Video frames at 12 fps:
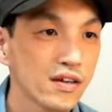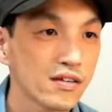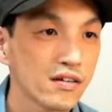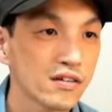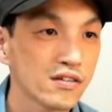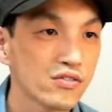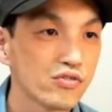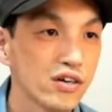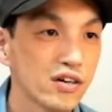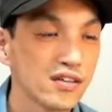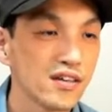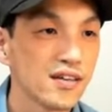
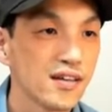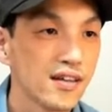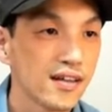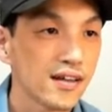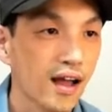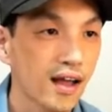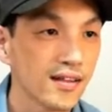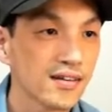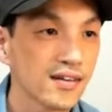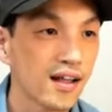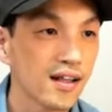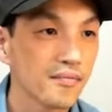32권을
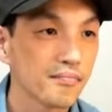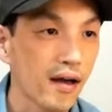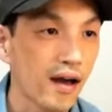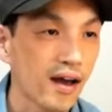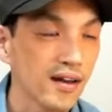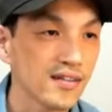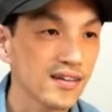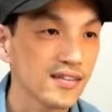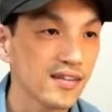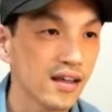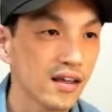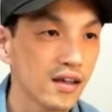가능한 많은
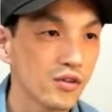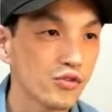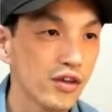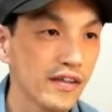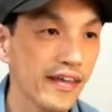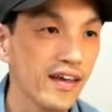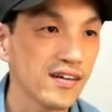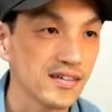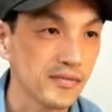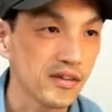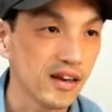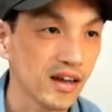학생, 최대의
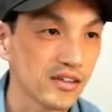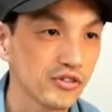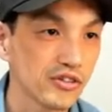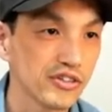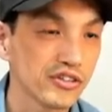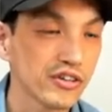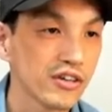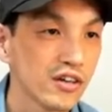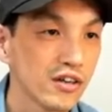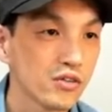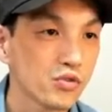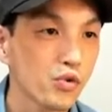의미를 가지고 있죠.
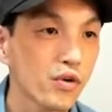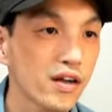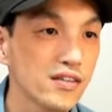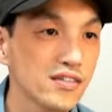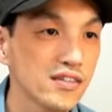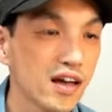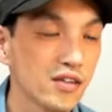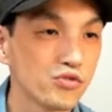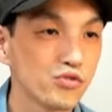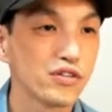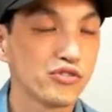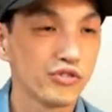똑같이
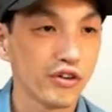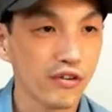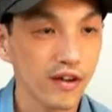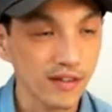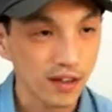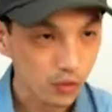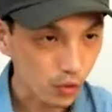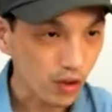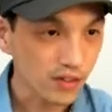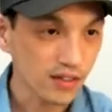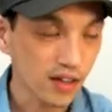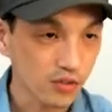나누어 주려고 한다.
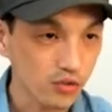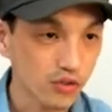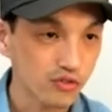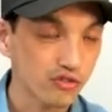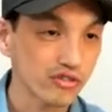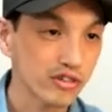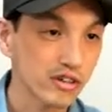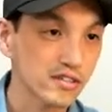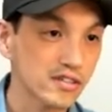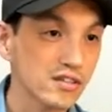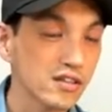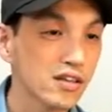똑같이 나누어 주는
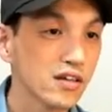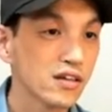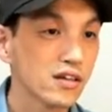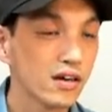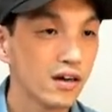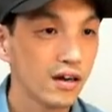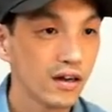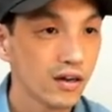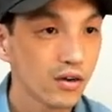것은 어,